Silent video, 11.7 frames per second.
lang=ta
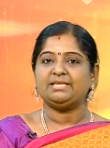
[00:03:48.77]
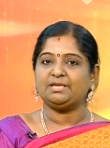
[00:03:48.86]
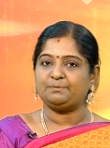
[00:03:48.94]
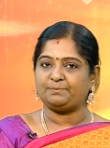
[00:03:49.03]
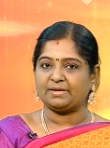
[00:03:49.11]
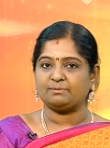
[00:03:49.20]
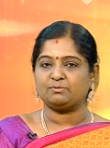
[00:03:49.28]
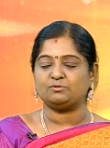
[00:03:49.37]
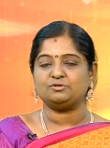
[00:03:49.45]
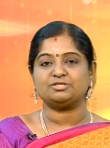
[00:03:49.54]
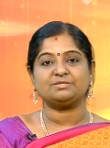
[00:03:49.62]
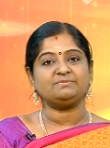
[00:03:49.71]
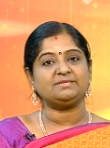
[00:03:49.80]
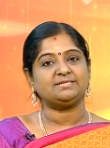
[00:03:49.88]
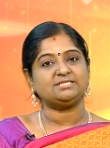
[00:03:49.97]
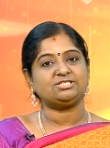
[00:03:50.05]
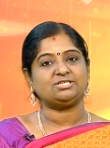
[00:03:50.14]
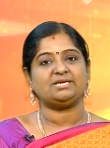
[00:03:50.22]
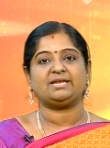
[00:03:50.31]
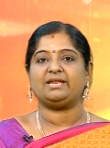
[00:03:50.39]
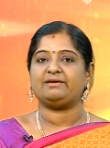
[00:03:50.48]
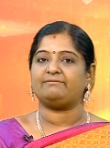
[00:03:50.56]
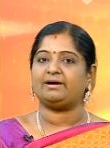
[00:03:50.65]
திருப்பரங்குன்றம்
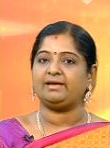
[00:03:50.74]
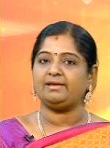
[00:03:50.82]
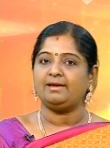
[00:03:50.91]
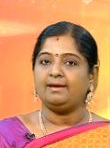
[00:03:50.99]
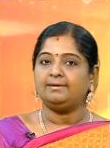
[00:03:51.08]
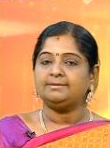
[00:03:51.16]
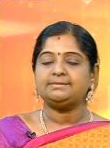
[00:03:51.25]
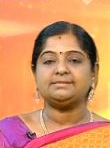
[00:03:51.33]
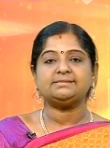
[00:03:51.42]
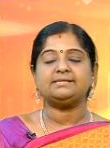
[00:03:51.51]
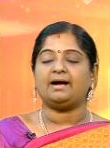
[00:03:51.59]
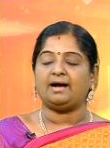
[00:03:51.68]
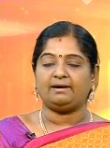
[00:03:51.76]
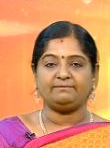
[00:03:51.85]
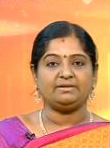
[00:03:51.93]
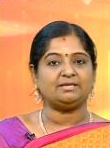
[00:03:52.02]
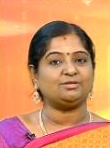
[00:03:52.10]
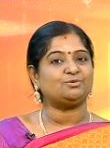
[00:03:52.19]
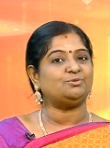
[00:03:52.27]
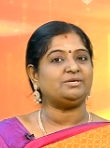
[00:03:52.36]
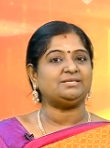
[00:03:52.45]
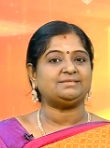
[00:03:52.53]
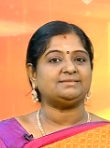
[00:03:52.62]
திருச்சீரலைவாய் திரு
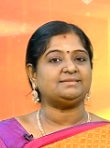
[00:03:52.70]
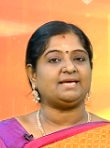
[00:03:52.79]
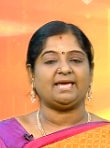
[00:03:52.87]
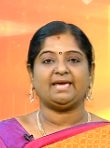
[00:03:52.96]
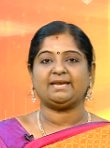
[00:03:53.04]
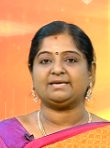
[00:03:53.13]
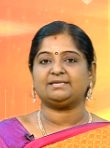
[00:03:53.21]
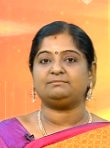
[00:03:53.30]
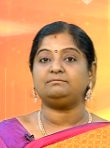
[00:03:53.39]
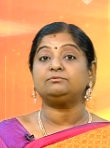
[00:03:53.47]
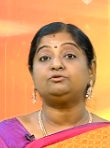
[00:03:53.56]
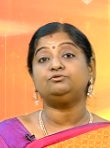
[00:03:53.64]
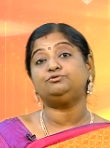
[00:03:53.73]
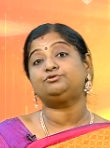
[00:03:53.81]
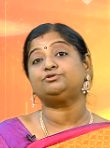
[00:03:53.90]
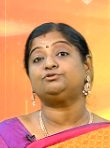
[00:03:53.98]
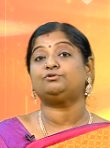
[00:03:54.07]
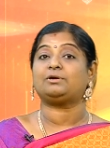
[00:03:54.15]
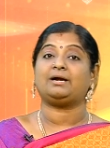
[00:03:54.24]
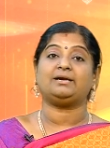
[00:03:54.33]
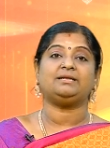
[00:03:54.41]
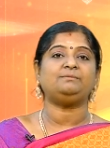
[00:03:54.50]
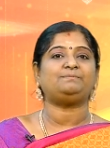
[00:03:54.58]
ஆவினன்குடி திரு ஏரகம்
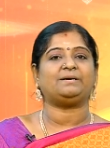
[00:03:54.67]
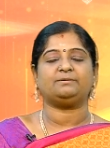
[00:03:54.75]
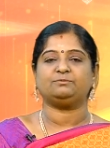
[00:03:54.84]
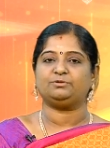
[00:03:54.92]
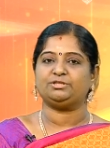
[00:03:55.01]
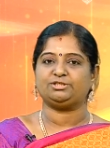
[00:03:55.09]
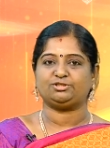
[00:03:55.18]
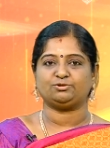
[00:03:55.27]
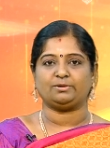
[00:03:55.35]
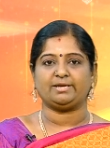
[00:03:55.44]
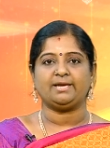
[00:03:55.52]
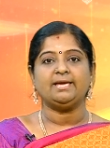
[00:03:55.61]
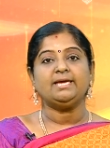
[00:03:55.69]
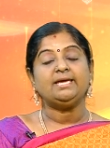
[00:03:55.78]
குன்றுதோராடல் பழமுதிர்ச்சோலை